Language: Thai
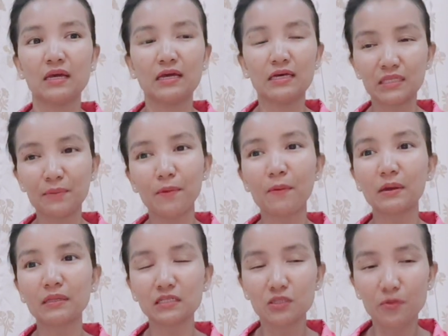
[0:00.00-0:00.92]
ที่แบบว่า
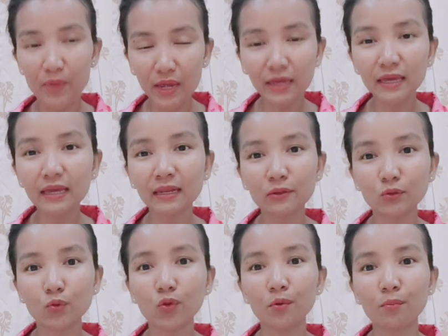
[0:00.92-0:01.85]
ที่เะ้าแพรเห็นนะทุ
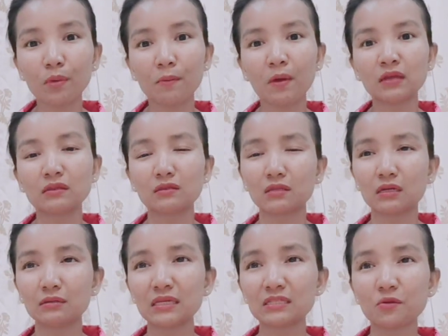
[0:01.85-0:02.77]
กคนแบบว่าตั้ง
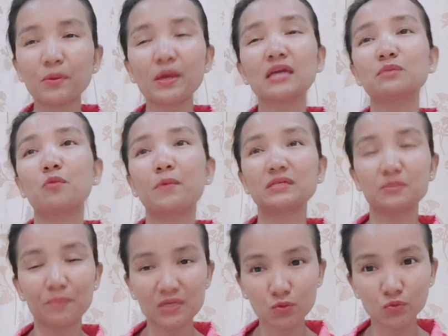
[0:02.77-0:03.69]
แต่เะ้าแพรบอกว่าจะ
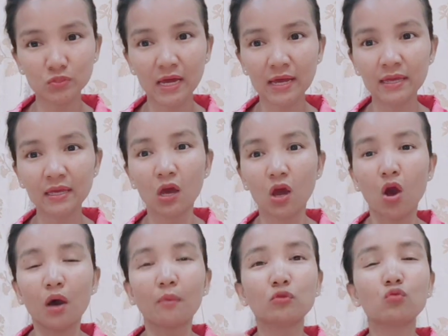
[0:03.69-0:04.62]
ไปอยู่ไซ
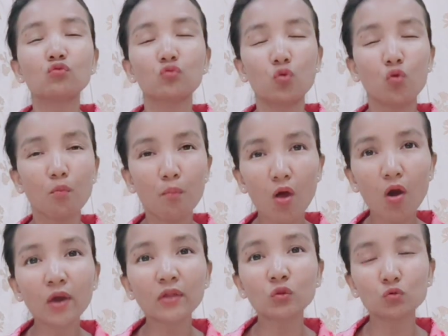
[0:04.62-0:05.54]
ทุกๆบอ
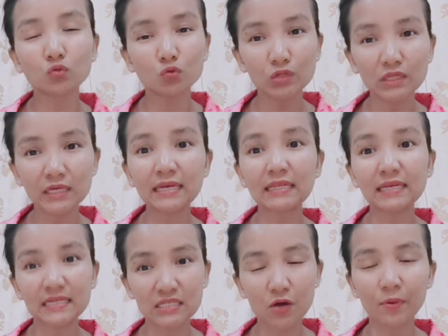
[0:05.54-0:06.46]
น ทุก ๆ ที่
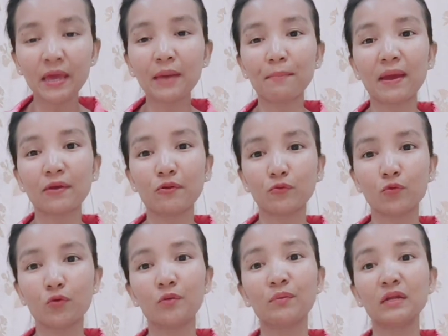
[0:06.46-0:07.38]
ที่เะ้าแพรไปนะทุก
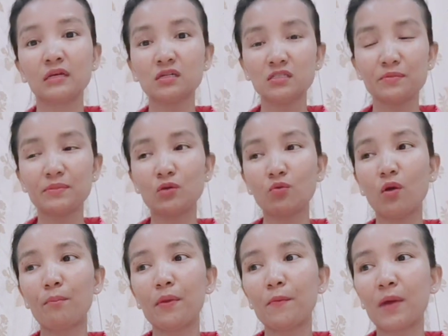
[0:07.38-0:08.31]
คนเพื่อนคือจะมีควา
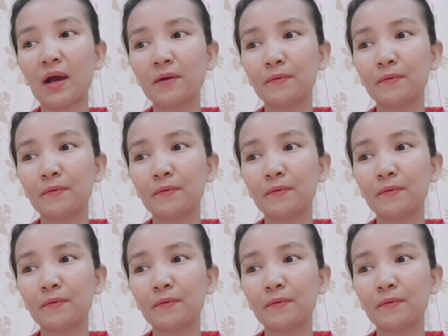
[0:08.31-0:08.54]
มแบบว่า